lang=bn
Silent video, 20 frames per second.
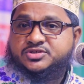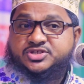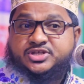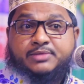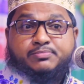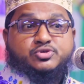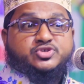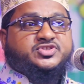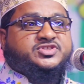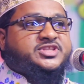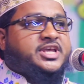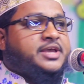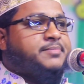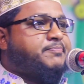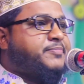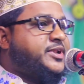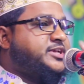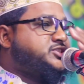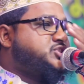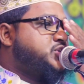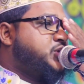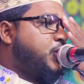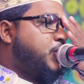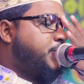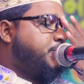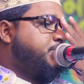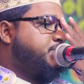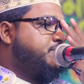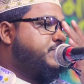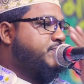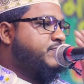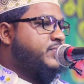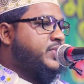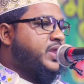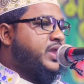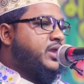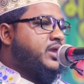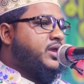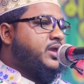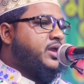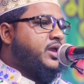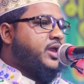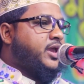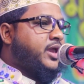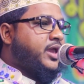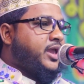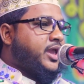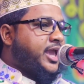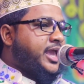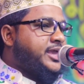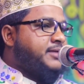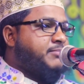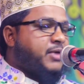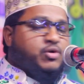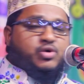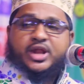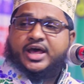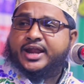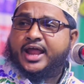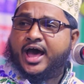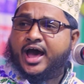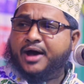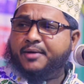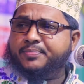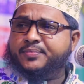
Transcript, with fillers: সে বুঝতেই পেরেছিল এই মৌলানা